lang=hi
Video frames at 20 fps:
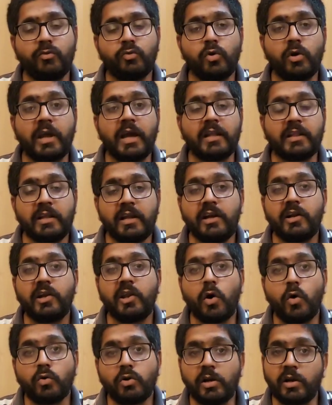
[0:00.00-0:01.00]
इसको कहते
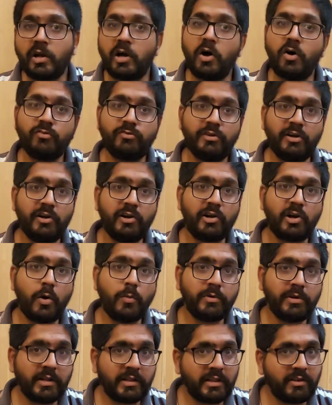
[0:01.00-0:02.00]
हैं डाउनर काउ
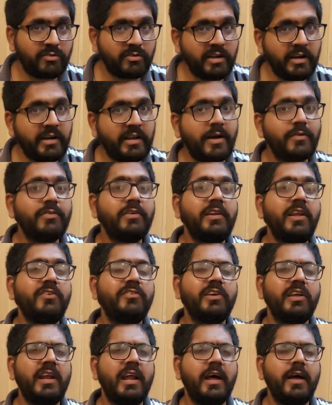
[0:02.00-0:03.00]
सिंड्रोम ये इसकी
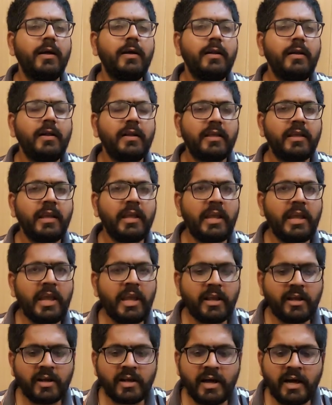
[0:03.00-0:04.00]
डेफिनेशन है कि
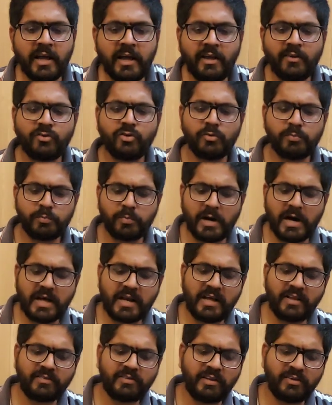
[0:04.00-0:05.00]
एक गाय जो
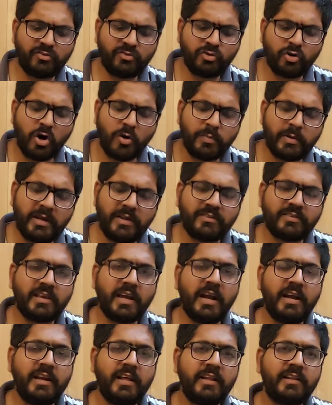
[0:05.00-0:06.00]
12 से 24
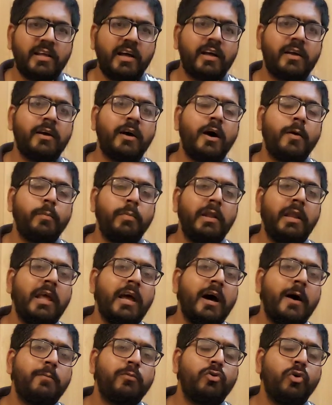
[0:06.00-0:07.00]
घंटे तक
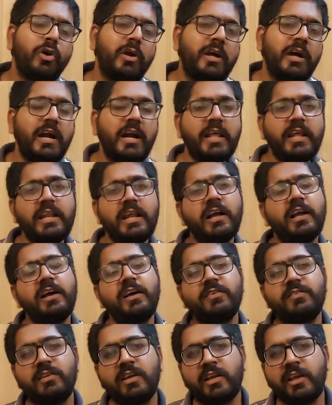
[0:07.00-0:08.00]
अपने आप को खड़ी ना
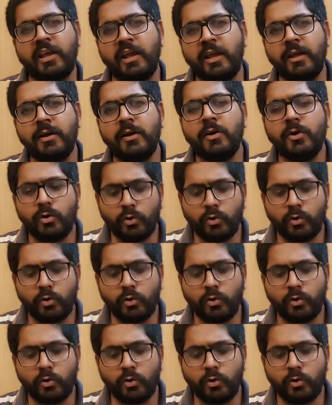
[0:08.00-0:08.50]
कर सके